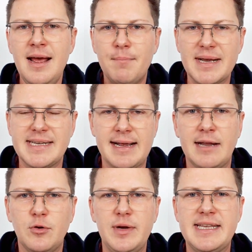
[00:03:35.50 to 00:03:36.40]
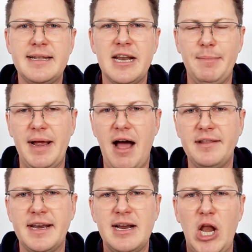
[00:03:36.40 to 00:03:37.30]
Bei Staccato etc., bei
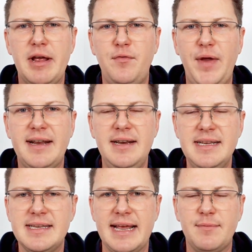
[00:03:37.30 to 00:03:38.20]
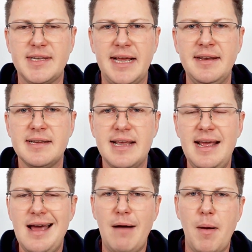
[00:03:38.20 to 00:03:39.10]
anderen Klangeffekten ist es etwas anders,
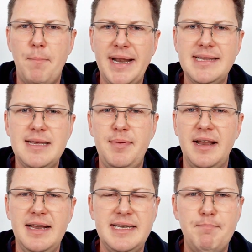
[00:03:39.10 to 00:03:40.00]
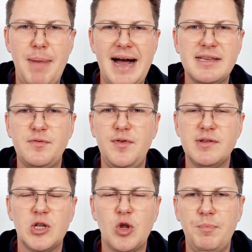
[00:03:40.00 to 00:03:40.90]
aber prinzipiell ist die Basis für
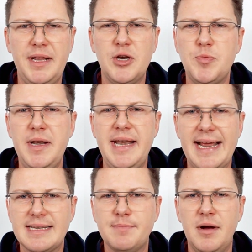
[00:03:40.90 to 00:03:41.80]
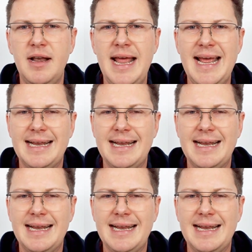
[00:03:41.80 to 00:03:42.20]
unser Trompetespielen erstmal,